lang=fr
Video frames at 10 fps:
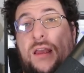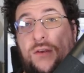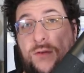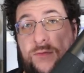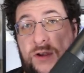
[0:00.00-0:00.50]

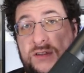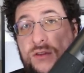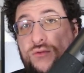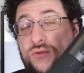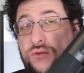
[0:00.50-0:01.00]
Et on va voir ça
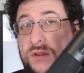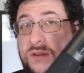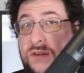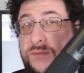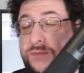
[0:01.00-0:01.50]
tout de
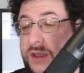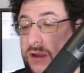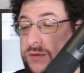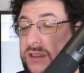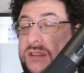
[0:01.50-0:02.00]
suite. Et
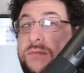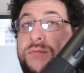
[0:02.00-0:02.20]
comme j'ai dit,